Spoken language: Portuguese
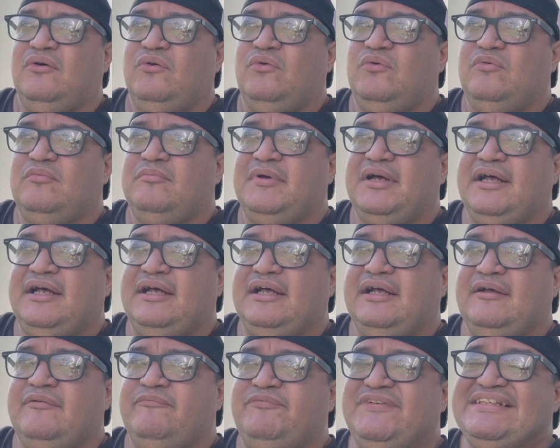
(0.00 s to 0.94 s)

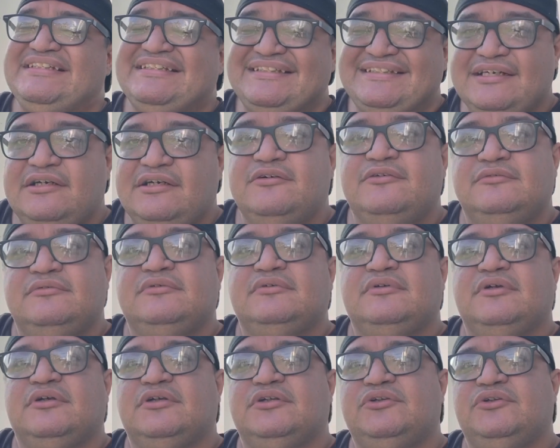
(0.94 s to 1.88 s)
uma visão
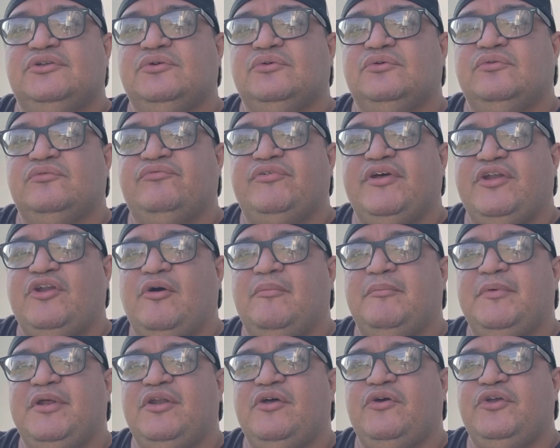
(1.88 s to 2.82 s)
do
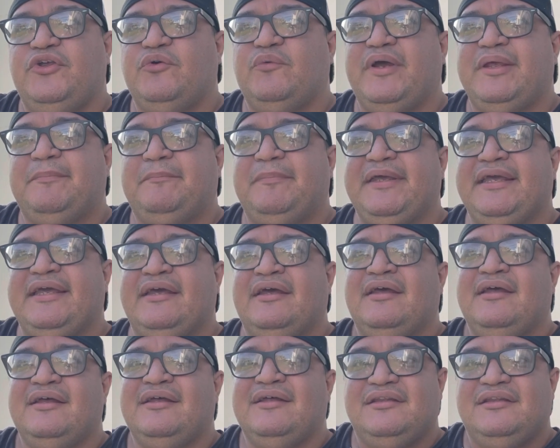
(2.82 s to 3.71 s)
fenômeno UAP